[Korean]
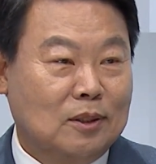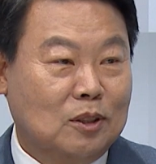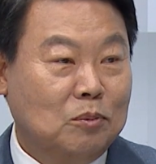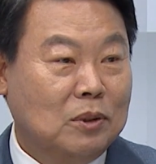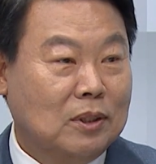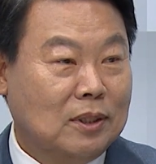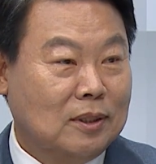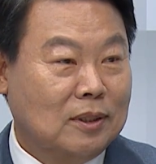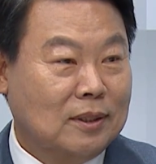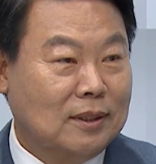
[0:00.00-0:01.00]

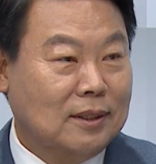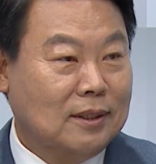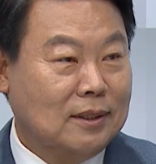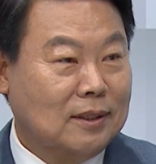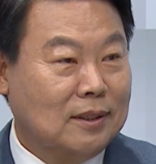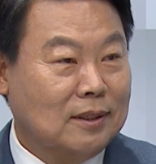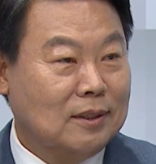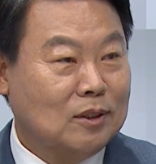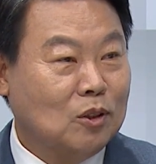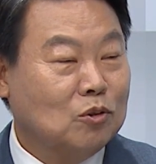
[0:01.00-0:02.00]
시민들이
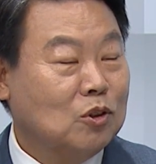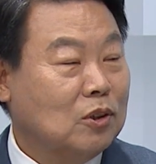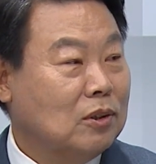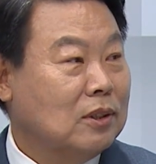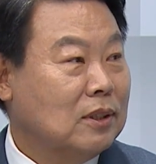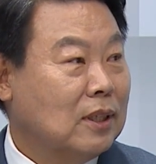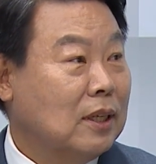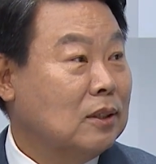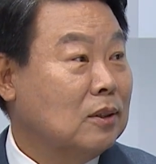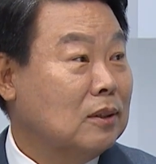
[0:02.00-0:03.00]
이 정주 여건을
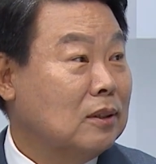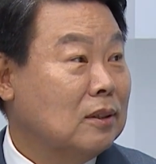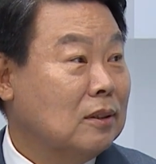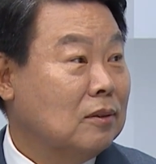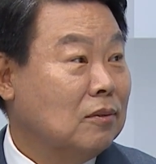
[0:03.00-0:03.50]
개선을